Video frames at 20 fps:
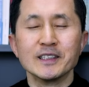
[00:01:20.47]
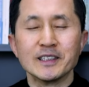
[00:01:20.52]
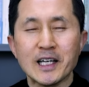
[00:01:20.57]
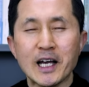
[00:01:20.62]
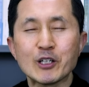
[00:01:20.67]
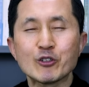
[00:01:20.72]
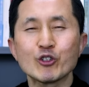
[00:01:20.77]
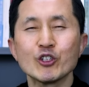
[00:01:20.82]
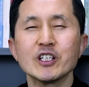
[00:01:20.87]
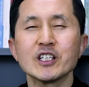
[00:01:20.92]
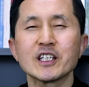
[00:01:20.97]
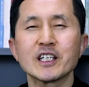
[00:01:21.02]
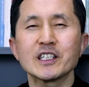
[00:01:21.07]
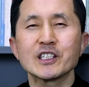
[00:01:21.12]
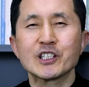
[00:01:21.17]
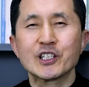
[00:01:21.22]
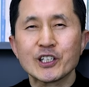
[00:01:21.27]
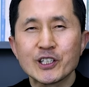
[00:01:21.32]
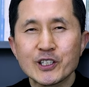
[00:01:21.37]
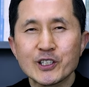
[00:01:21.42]

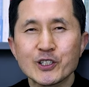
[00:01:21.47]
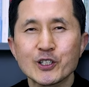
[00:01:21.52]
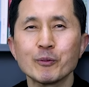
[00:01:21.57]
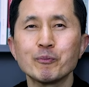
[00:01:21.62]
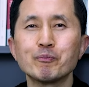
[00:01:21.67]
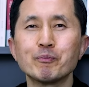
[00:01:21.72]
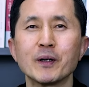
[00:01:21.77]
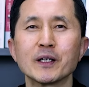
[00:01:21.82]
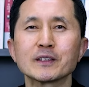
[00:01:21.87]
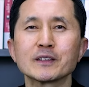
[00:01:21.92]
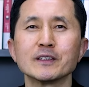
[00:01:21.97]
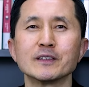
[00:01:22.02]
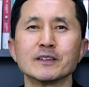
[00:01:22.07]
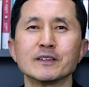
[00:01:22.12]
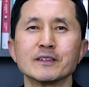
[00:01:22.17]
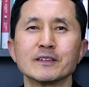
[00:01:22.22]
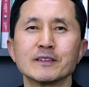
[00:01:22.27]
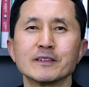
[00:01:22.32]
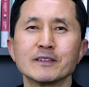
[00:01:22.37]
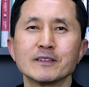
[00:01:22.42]
예수님께 직접 받은